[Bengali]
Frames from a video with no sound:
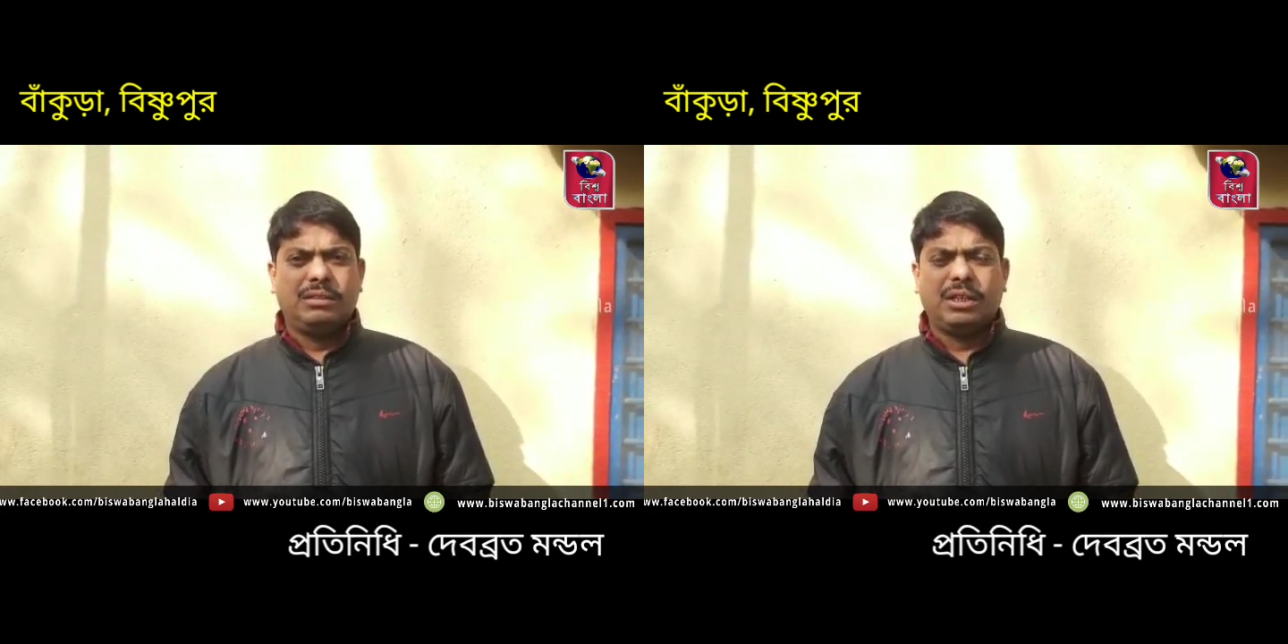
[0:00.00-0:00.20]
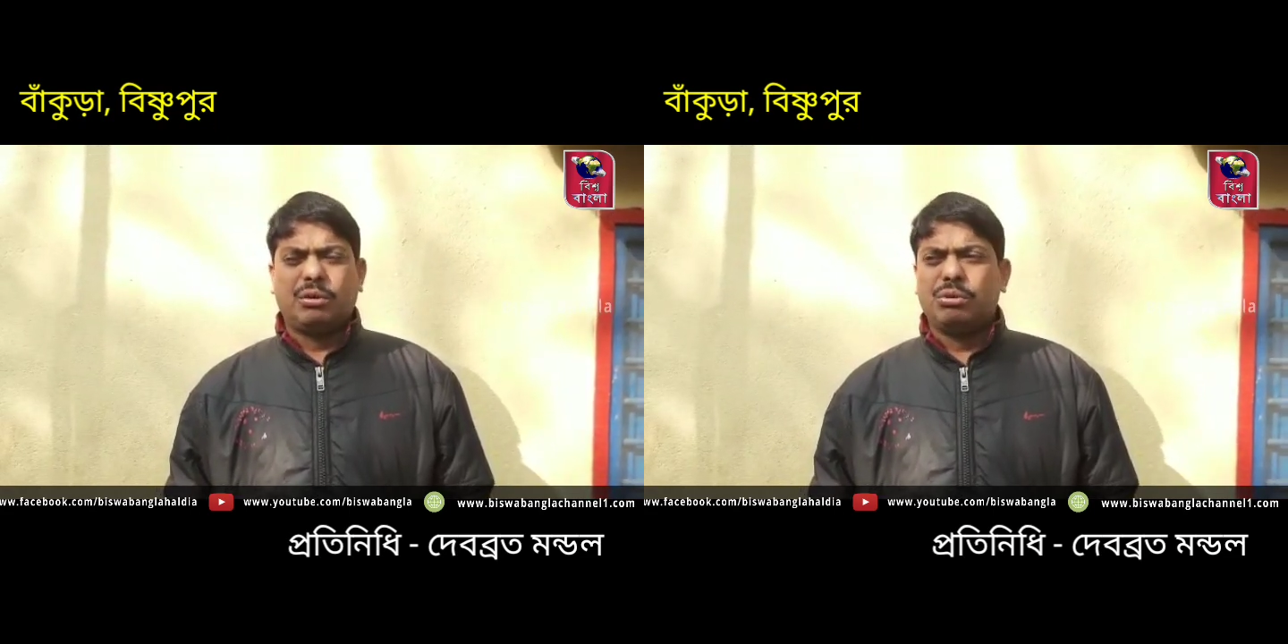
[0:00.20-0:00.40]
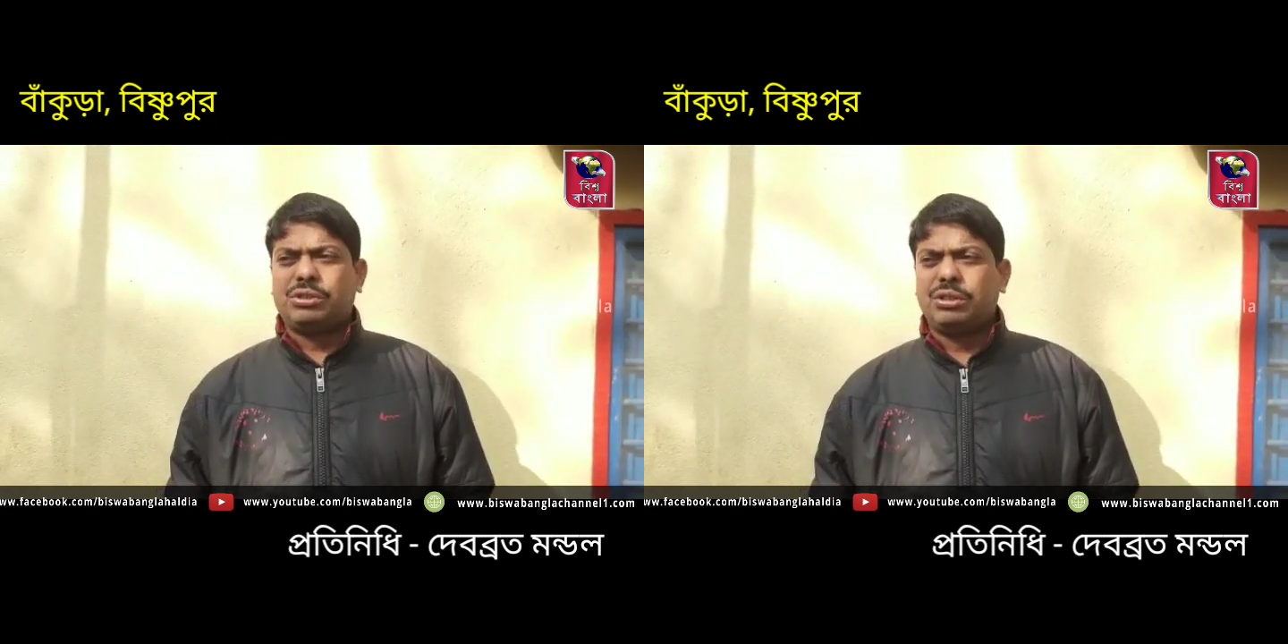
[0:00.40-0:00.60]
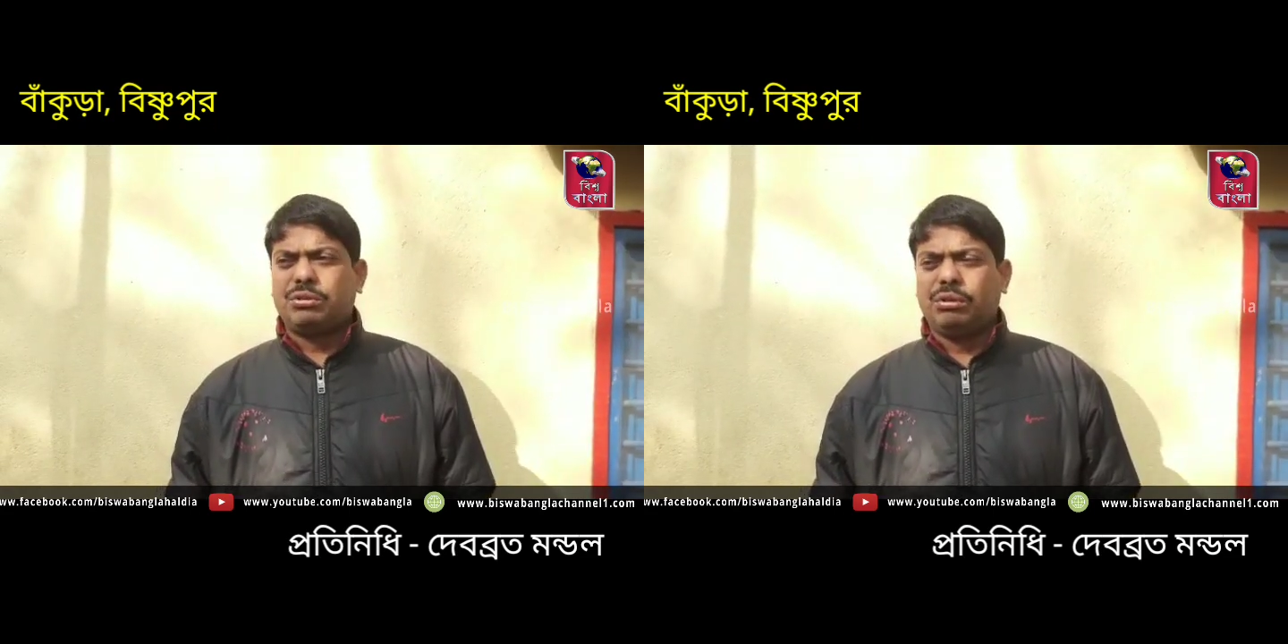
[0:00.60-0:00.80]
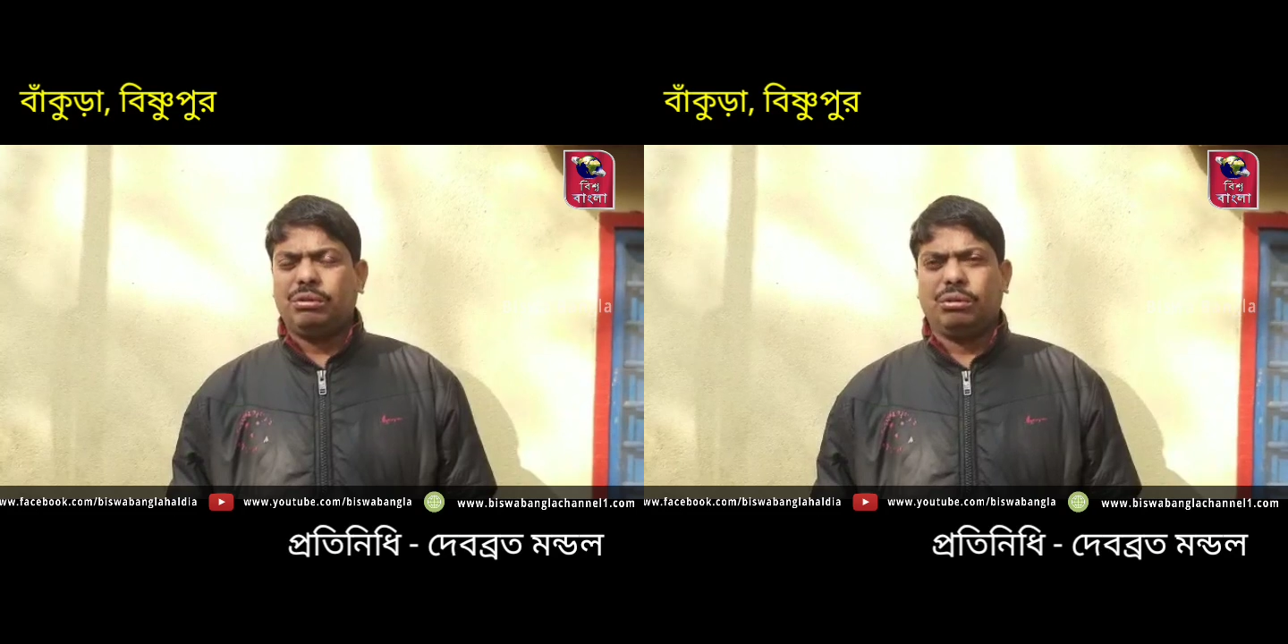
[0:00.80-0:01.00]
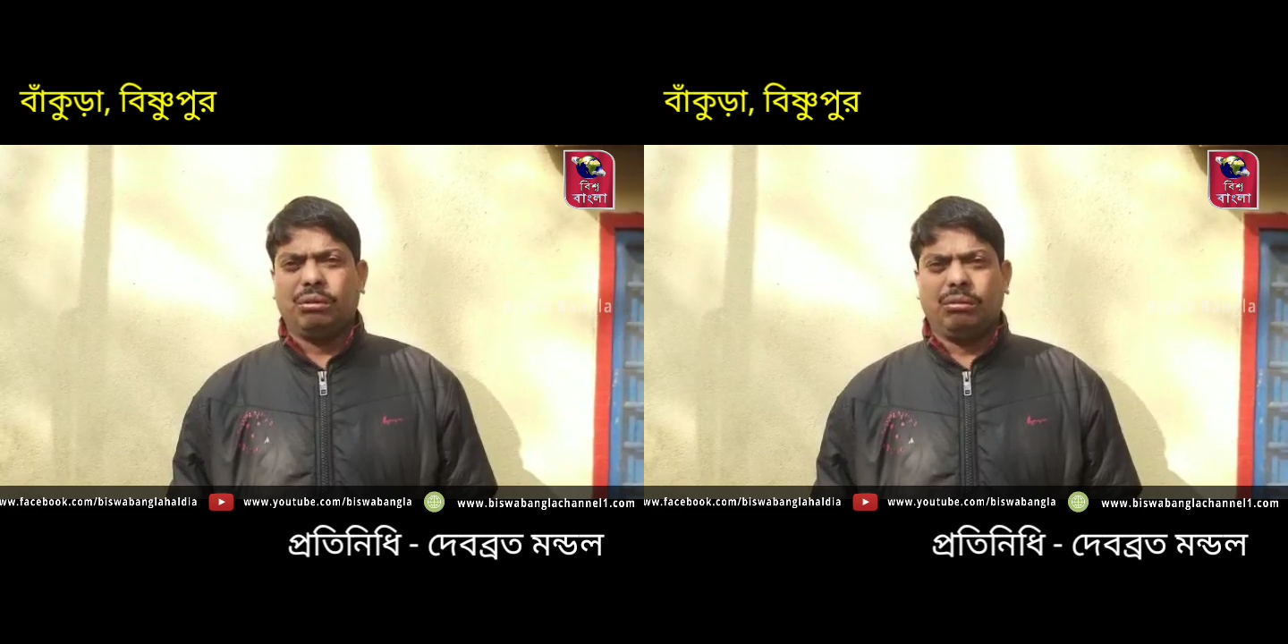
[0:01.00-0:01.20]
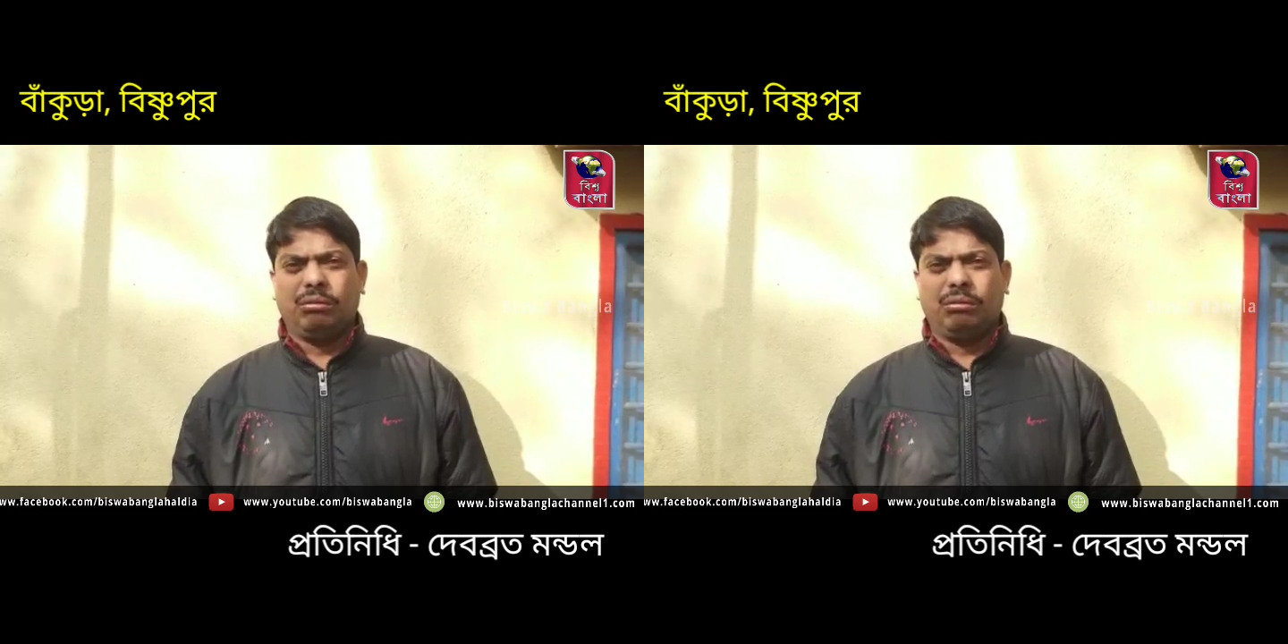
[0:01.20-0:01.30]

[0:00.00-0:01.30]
যে গোষ্ঠী কন্দল